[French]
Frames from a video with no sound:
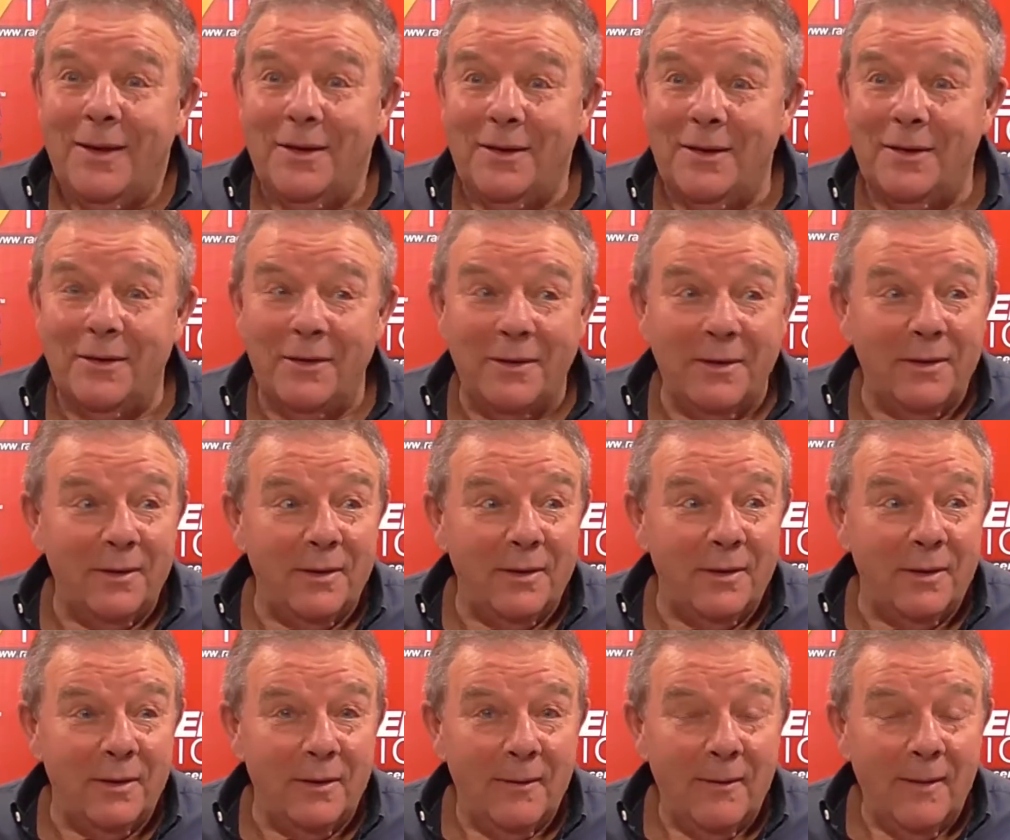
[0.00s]

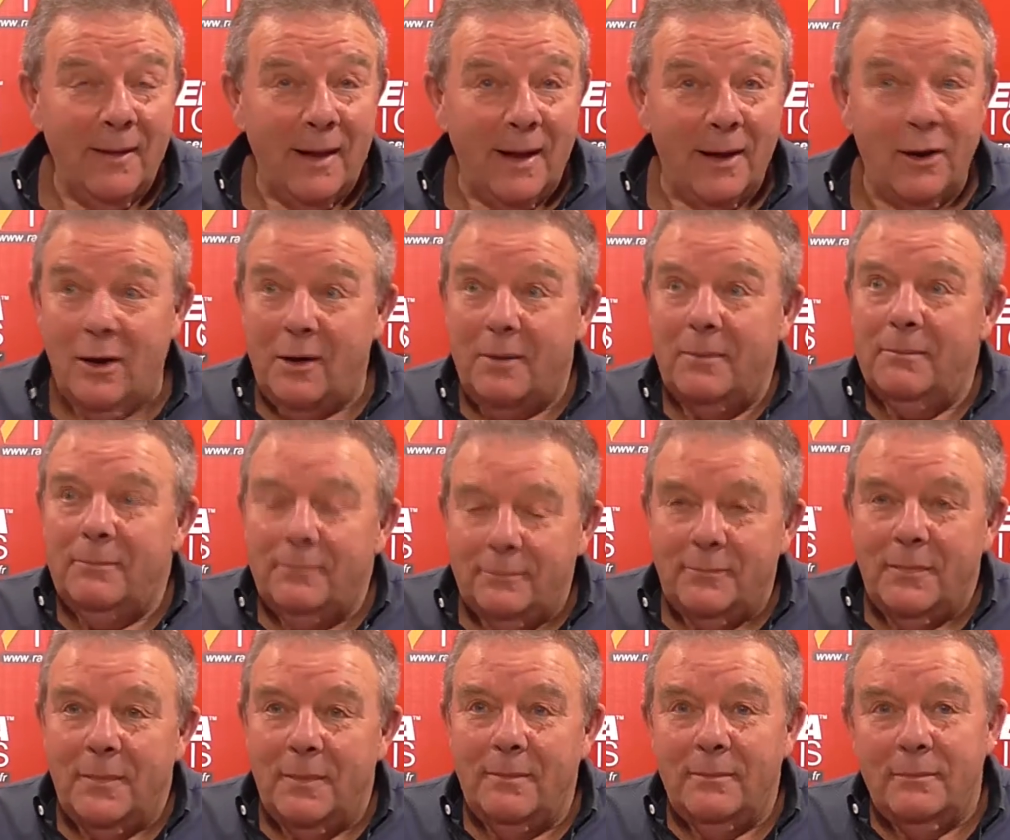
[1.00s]
Euh, alors,
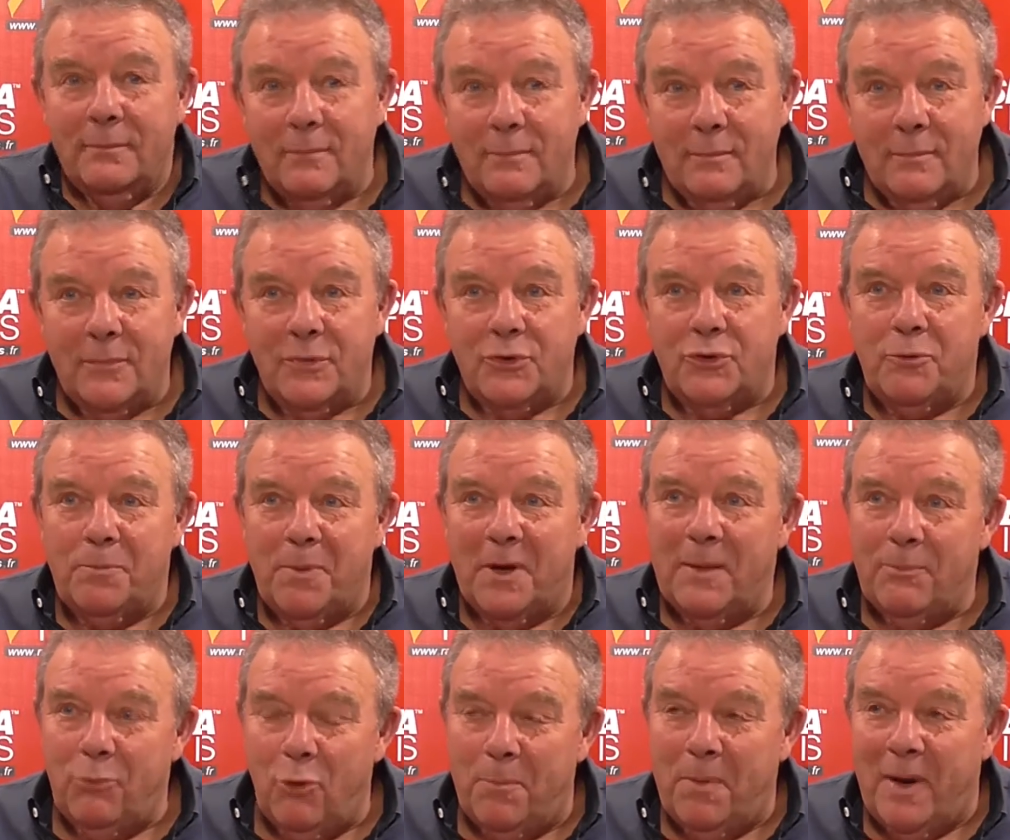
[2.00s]
je ne suis pas
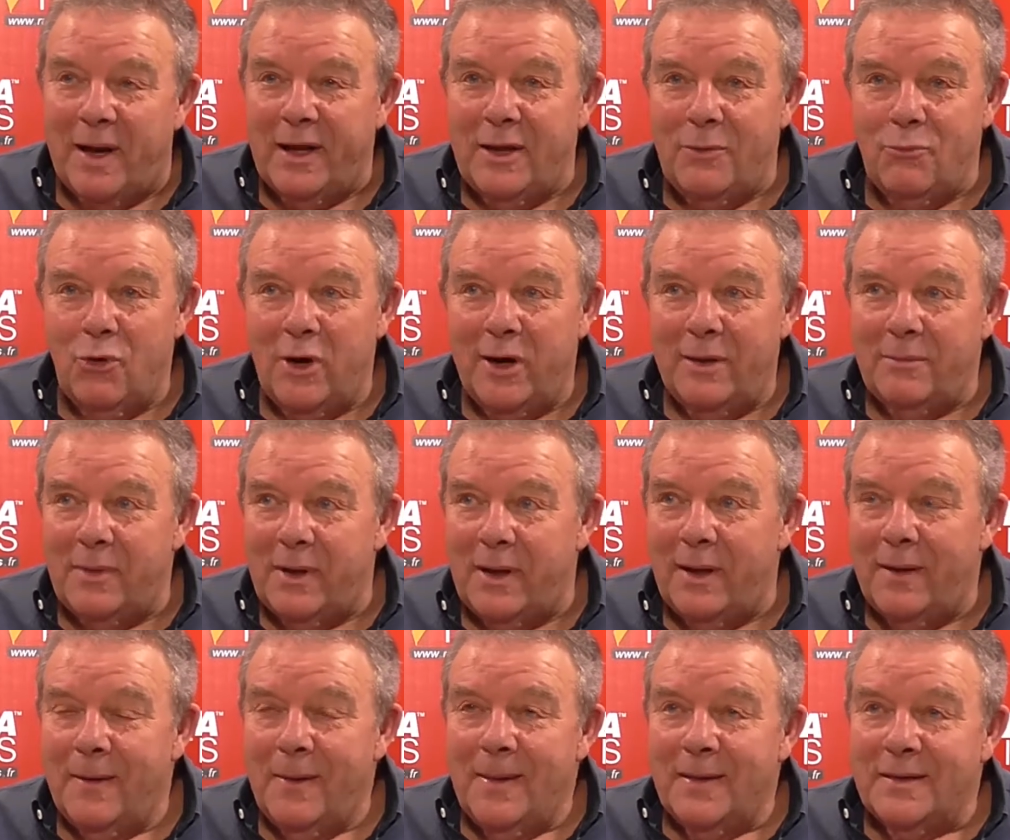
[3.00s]
là pour parler de moi,
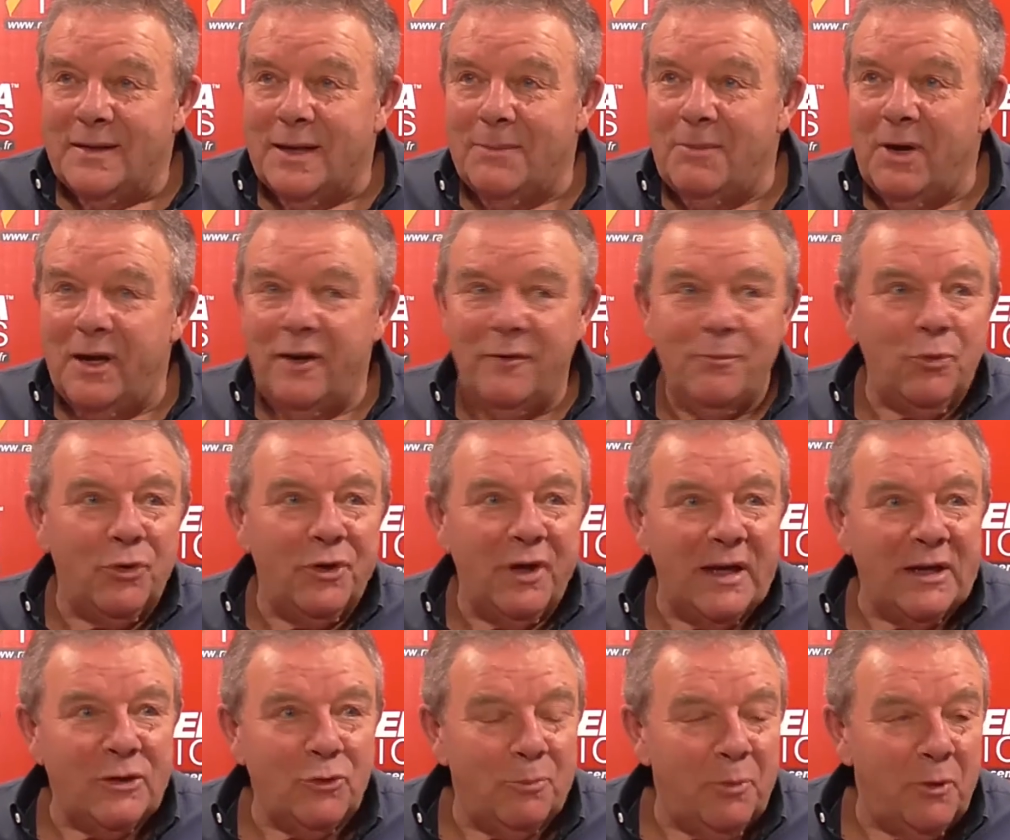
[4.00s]
mais ça m'arrive pour des
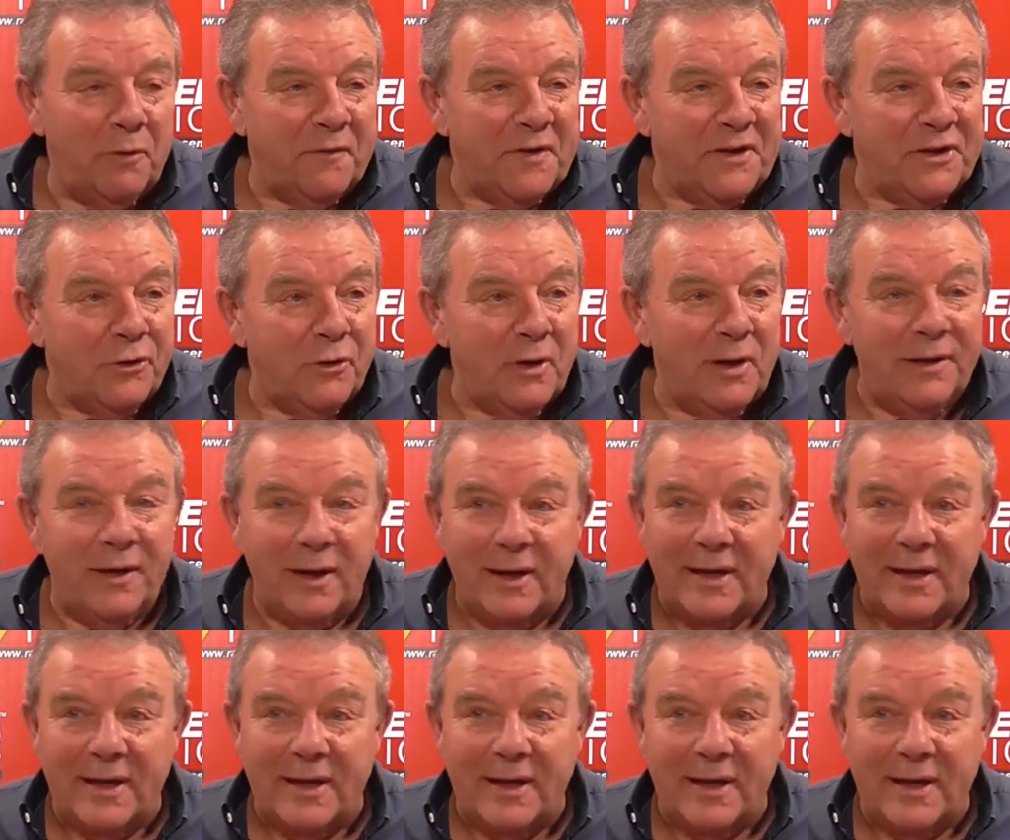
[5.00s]
raisons professionnelles